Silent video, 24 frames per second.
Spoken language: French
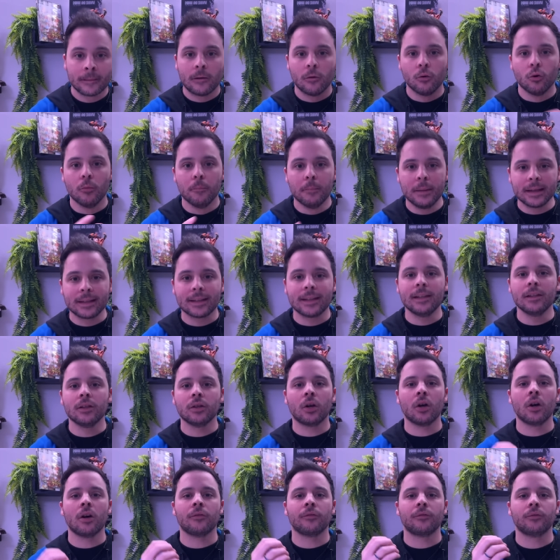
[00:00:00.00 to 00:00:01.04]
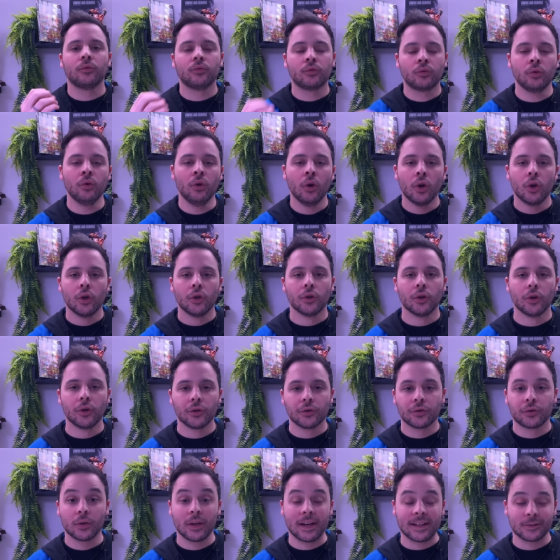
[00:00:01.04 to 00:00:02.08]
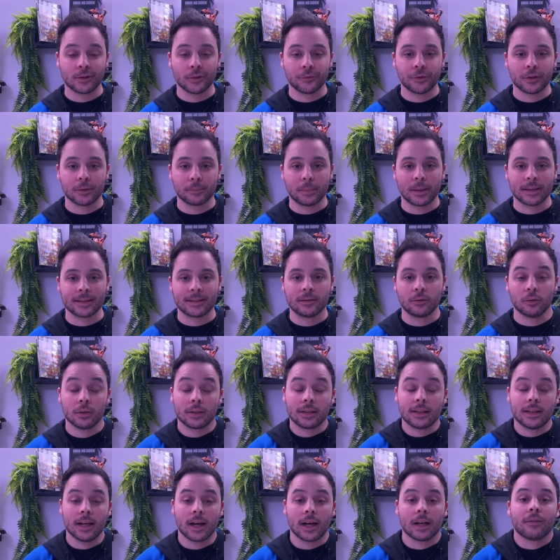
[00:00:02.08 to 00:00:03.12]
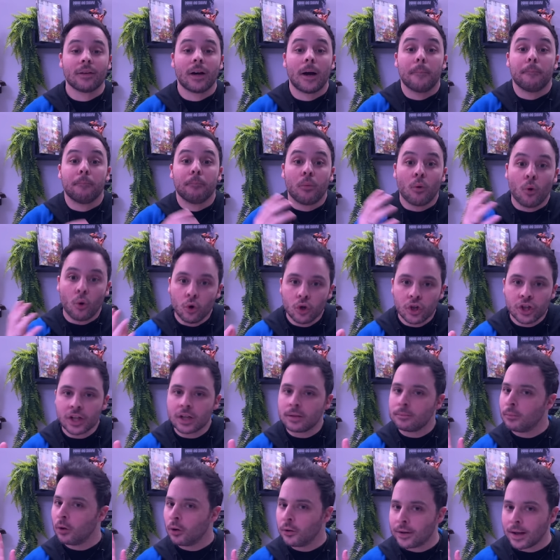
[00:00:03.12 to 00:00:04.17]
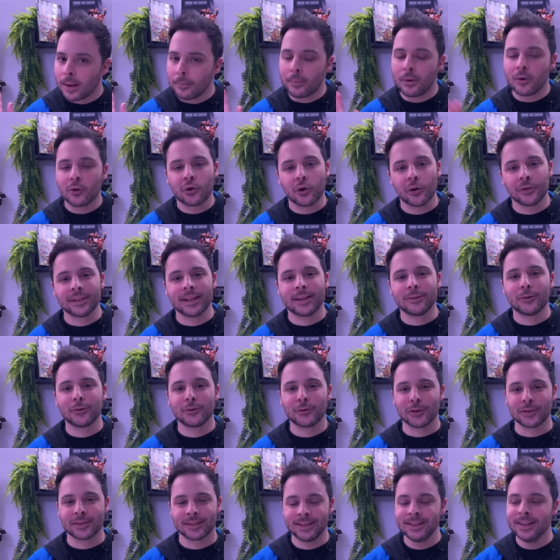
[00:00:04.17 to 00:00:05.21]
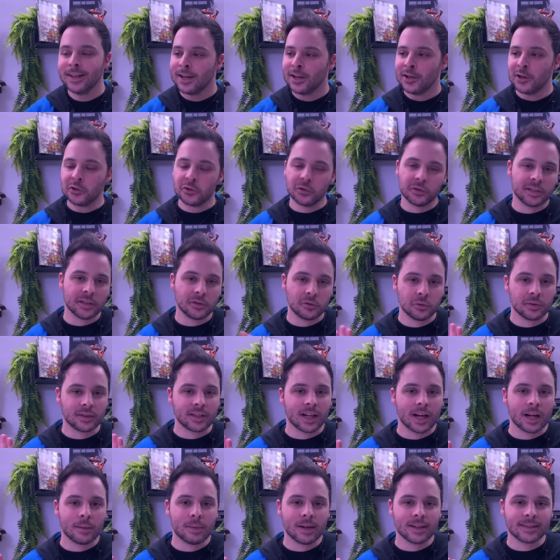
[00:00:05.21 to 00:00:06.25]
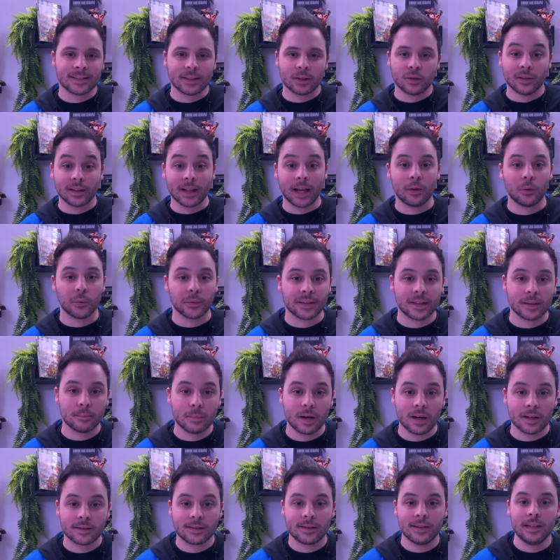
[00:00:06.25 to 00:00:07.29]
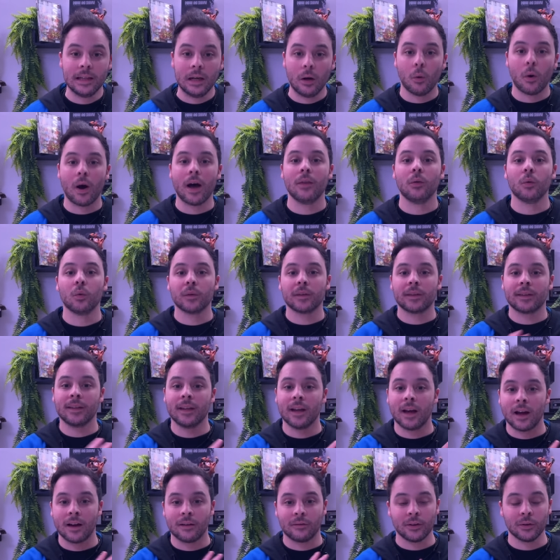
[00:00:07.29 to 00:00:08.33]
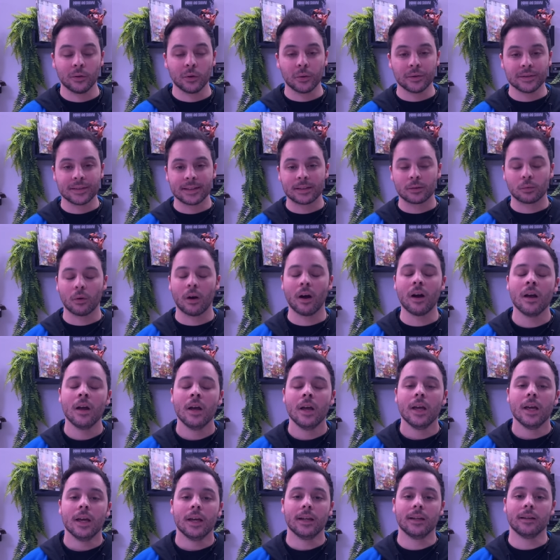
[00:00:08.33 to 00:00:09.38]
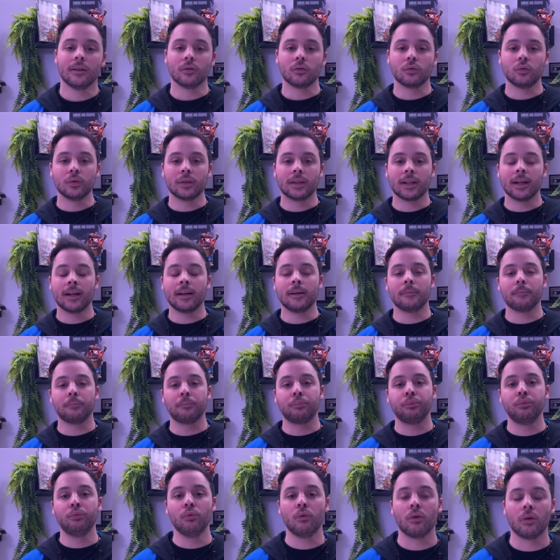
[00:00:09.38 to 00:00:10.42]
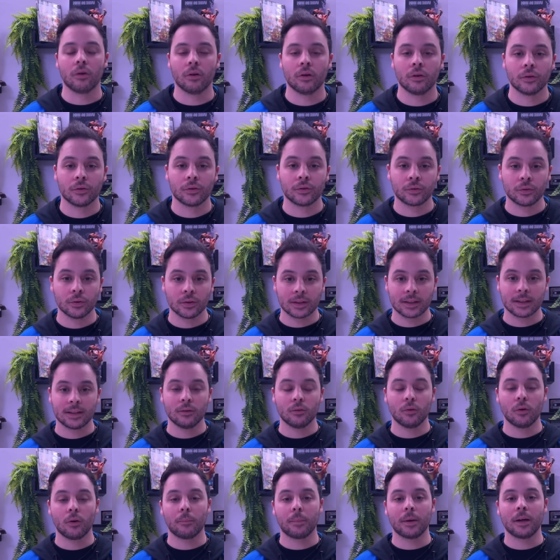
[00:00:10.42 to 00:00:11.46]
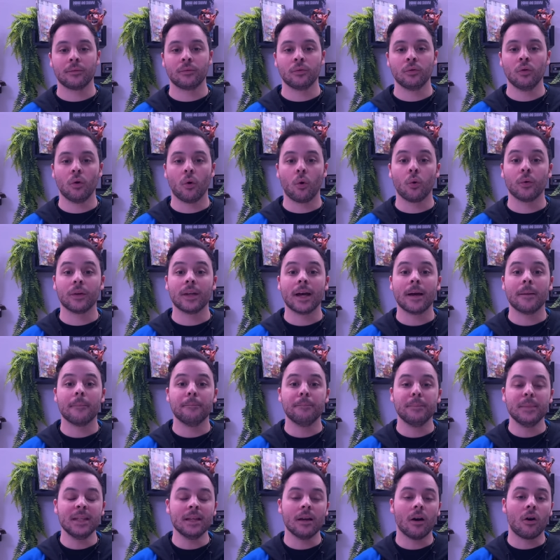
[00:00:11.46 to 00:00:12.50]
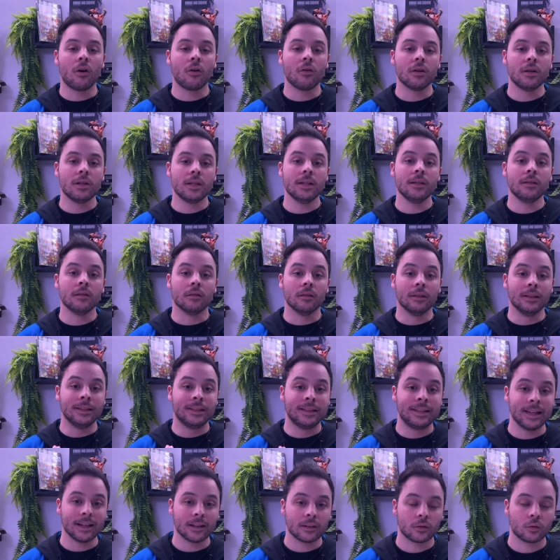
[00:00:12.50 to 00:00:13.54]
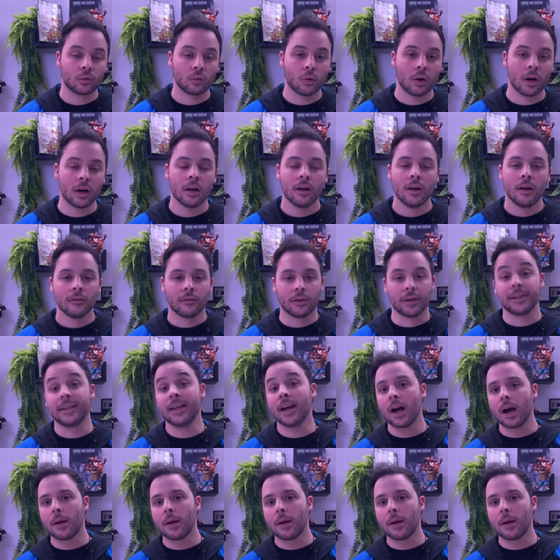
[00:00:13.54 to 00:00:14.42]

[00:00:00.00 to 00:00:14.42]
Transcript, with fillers: le making of de euh, The Last of Us Partie 2 qui arrivera prochainement. On n'a pas encore de date de sortie. Je sais juste qu'à la base, ça doit être annoncé mardi. Ils l'ont annoncé à vendredi soir. Et en tout cas, pour euh, ceux qui ne l'ont pas vu, on a mis en ligne hier soir, enfin hier